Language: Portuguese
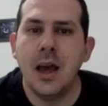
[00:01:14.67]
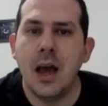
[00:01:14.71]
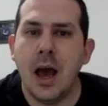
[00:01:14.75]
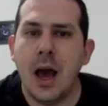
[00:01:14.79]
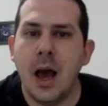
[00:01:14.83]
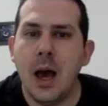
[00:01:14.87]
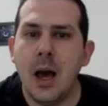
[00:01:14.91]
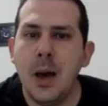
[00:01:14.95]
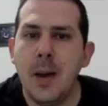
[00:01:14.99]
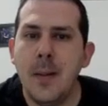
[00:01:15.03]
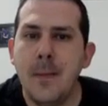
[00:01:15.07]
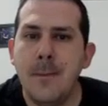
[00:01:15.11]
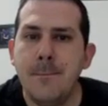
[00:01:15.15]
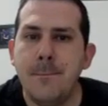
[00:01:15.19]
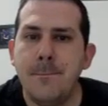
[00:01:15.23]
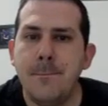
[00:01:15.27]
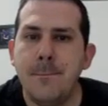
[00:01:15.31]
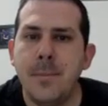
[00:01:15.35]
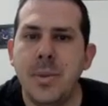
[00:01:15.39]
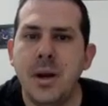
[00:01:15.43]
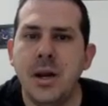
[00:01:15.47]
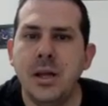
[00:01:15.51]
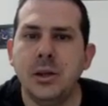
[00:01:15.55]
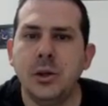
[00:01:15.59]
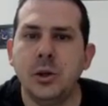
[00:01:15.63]
A
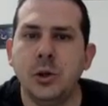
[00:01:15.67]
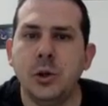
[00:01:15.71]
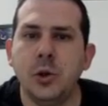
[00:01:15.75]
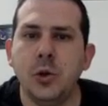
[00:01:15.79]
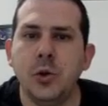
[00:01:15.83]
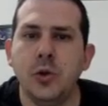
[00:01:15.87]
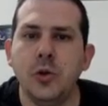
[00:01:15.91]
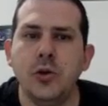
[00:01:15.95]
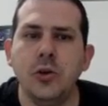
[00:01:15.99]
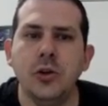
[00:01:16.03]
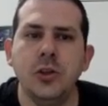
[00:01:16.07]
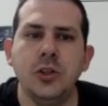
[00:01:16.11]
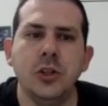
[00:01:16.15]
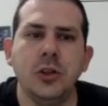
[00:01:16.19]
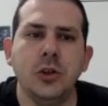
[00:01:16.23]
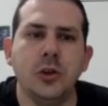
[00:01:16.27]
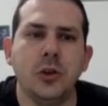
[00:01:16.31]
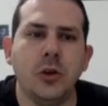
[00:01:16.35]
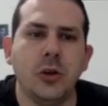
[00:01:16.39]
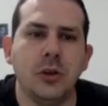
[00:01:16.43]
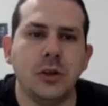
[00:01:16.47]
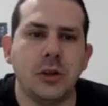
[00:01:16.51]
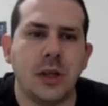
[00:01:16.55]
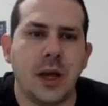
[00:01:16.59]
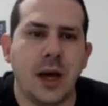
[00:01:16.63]
amplitude
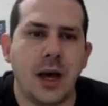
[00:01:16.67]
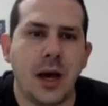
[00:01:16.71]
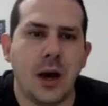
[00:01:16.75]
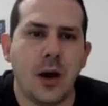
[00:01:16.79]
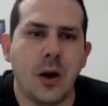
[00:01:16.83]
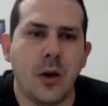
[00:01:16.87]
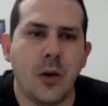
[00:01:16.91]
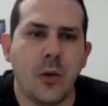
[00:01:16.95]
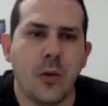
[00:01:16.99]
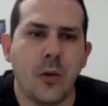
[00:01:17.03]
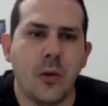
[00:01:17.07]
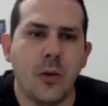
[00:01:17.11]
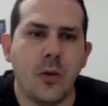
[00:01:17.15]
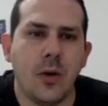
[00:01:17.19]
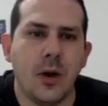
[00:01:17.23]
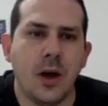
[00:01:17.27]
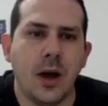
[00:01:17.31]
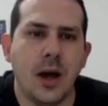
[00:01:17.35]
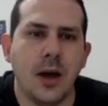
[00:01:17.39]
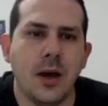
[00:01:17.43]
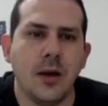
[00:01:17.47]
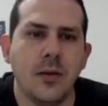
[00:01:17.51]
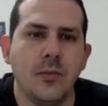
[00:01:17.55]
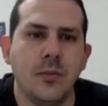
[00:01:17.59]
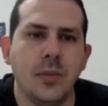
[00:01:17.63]
total.
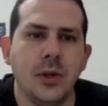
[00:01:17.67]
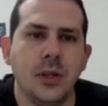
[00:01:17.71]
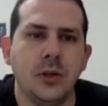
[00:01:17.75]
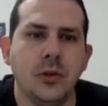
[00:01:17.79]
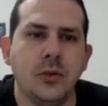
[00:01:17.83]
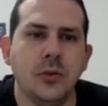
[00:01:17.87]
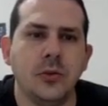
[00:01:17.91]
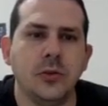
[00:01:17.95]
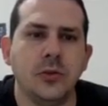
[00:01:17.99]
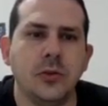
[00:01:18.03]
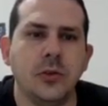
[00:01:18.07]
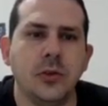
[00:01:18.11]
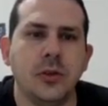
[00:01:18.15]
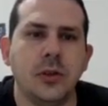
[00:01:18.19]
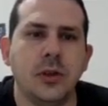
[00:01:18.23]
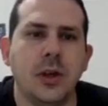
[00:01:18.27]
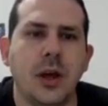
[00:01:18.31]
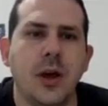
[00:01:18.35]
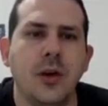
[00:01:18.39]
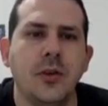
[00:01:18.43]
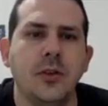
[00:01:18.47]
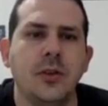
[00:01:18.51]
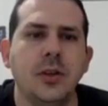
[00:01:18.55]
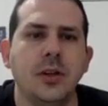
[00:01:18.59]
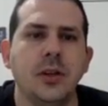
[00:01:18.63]
A amplitude
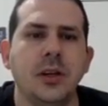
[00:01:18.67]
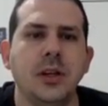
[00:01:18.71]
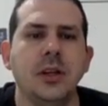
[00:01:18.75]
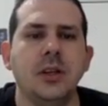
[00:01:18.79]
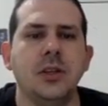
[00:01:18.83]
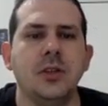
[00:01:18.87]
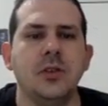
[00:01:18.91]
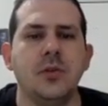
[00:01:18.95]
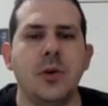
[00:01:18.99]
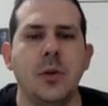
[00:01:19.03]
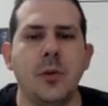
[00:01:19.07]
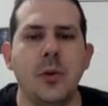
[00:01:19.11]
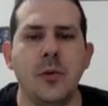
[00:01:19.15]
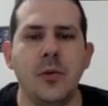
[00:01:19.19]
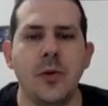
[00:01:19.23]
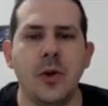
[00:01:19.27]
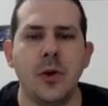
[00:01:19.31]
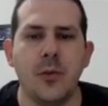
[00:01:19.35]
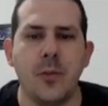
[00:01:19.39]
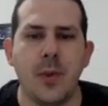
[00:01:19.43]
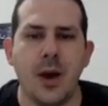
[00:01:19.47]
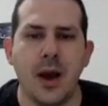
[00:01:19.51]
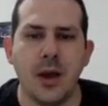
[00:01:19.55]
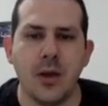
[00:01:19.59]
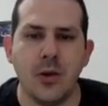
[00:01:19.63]
total é o seguinte, vamos ver
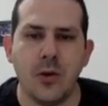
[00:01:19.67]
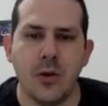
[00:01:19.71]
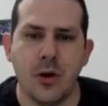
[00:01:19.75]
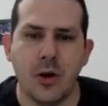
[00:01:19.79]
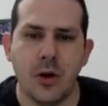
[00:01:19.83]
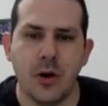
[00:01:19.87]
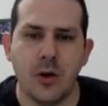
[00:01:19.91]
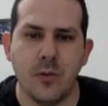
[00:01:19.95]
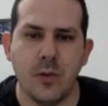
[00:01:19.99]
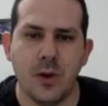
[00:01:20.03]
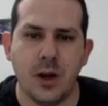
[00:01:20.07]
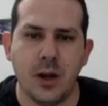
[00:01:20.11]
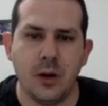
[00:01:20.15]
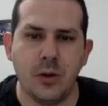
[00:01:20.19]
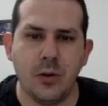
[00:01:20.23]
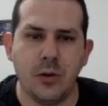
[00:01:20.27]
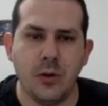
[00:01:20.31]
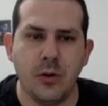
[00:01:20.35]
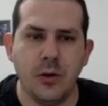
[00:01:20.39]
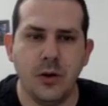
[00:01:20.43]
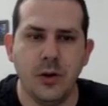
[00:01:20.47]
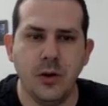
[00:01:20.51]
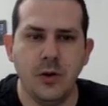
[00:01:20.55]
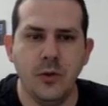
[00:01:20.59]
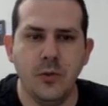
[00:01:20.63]
o maior
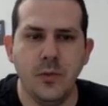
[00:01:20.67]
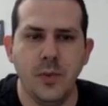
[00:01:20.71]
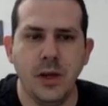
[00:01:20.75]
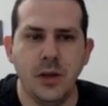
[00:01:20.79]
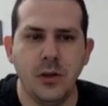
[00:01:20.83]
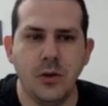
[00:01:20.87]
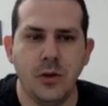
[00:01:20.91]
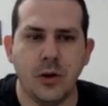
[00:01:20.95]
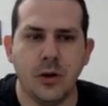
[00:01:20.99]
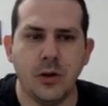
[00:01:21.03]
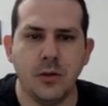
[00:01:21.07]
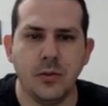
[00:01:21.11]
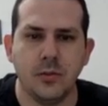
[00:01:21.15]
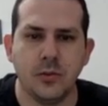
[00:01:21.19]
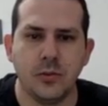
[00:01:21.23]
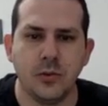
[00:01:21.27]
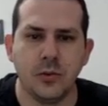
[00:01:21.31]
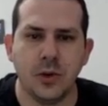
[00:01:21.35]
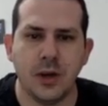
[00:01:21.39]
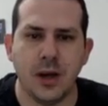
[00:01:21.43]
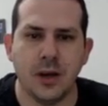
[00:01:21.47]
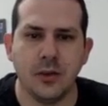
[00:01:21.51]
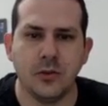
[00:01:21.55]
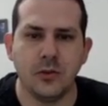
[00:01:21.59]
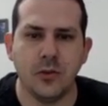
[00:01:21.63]
valor e o menor.
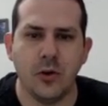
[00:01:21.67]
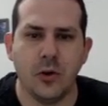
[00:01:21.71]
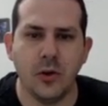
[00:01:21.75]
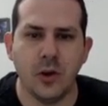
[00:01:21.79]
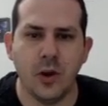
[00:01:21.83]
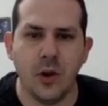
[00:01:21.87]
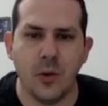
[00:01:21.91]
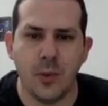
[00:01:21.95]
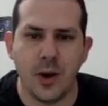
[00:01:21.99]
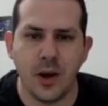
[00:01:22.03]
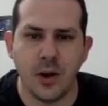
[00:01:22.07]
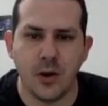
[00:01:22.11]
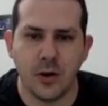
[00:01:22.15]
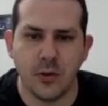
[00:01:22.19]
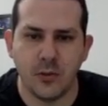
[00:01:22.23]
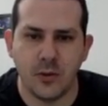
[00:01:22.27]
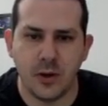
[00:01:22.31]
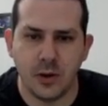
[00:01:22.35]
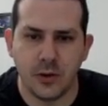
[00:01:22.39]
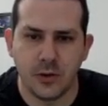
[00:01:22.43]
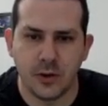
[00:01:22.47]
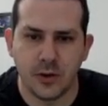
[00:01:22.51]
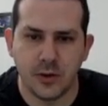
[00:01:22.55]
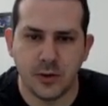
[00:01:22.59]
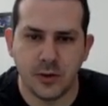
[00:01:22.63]
No caso, qual que é o maior
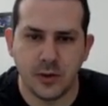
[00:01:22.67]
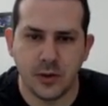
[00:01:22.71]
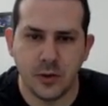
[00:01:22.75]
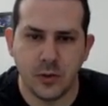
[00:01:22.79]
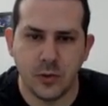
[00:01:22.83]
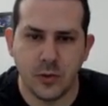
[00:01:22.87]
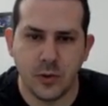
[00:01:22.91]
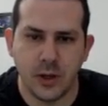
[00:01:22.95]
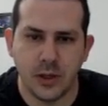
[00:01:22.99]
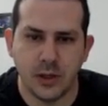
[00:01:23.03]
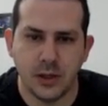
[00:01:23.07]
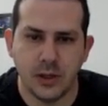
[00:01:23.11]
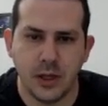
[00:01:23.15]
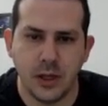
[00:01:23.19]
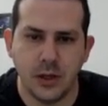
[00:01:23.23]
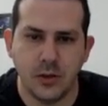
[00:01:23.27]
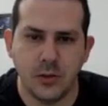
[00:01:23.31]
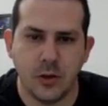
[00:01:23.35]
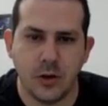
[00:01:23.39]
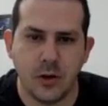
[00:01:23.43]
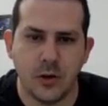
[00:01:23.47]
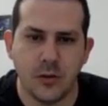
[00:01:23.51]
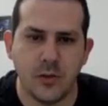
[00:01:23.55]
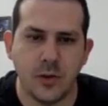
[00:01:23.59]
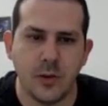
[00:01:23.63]
valor?
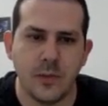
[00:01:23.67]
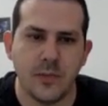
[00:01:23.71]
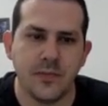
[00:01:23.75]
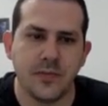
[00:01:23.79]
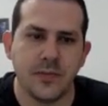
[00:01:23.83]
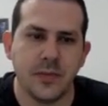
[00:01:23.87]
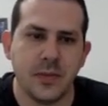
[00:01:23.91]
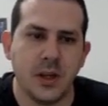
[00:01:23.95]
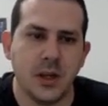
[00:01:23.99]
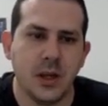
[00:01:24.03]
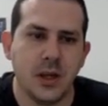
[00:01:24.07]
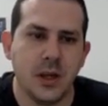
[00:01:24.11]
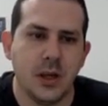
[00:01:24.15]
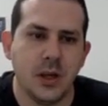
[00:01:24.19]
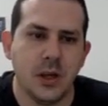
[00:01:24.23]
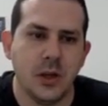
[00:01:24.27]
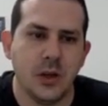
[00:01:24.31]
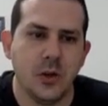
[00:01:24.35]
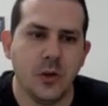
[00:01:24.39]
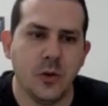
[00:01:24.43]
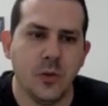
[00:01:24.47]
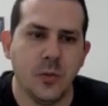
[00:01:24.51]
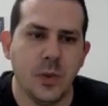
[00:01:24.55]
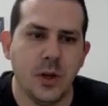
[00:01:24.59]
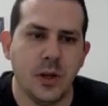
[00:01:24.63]
59.
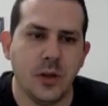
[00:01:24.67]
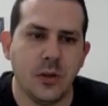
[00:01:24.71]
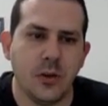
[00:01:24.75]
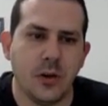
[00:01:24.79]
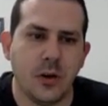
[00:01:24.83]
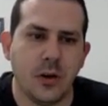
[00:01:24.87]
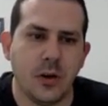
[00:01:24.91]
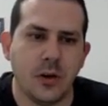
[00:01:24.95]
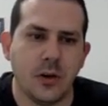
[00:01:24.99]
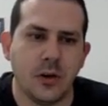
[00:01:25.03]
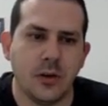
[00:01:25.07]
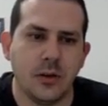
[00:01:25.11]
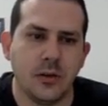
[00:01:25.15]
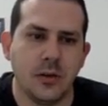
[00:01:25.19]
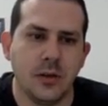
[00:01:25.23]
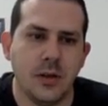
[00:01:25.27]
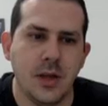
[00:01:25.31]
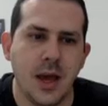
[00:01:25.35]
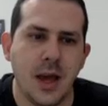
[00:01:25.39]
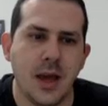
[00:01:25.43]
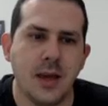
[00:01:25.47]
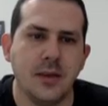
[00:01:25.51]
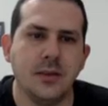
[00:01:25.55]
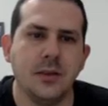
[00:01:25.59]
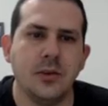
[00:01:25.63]
E o menor?
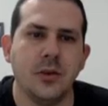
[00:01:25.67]
10.